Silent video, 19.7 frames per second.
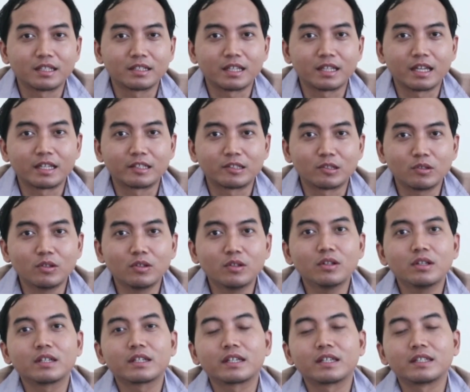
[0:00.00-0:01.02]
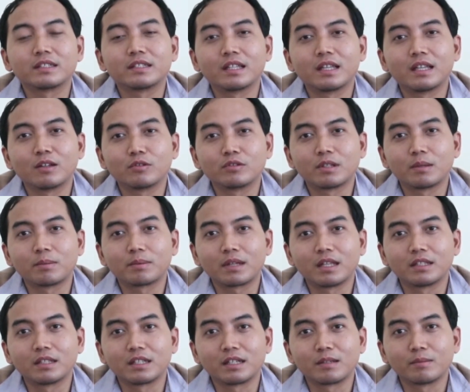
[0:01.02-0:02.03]
yaitu kita
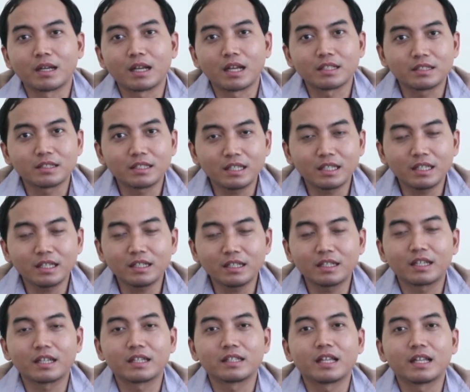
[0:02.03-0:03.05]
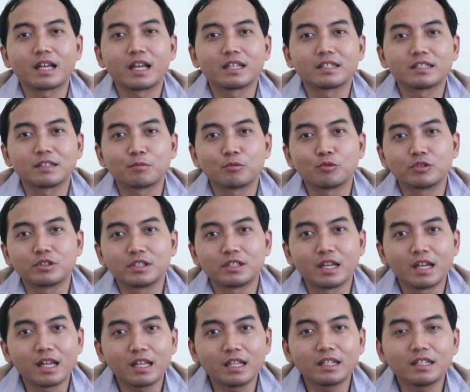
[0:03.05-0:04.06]
ucapkan terima kasih, kita kasih
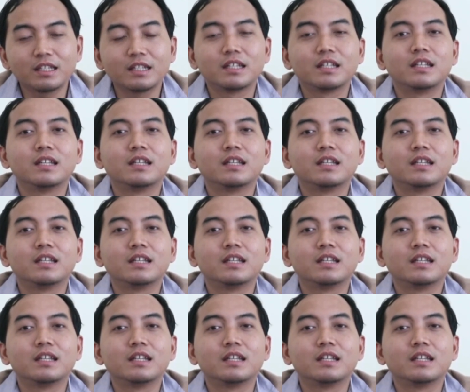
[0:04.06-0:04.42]
pujian,